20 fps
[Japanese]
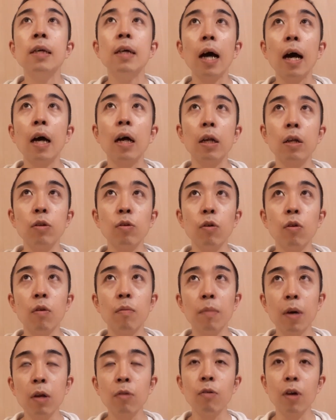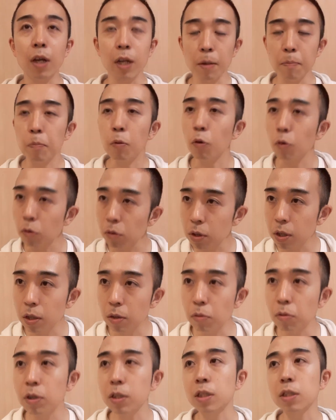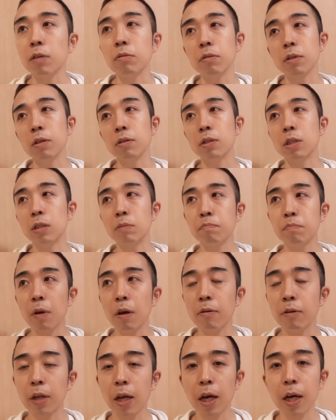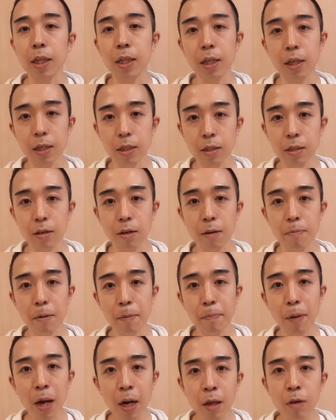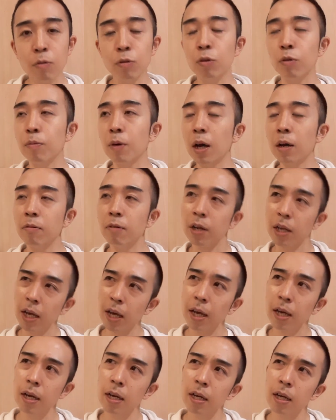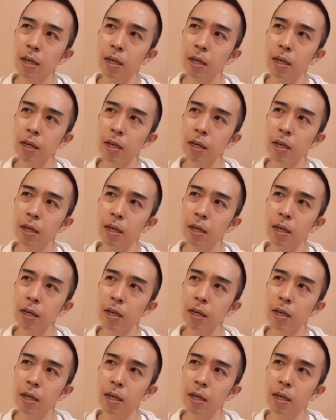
あの、マロがね、ポロって取れちゃうっていう心配はなかったですけど、やっぱパレオの場合はね、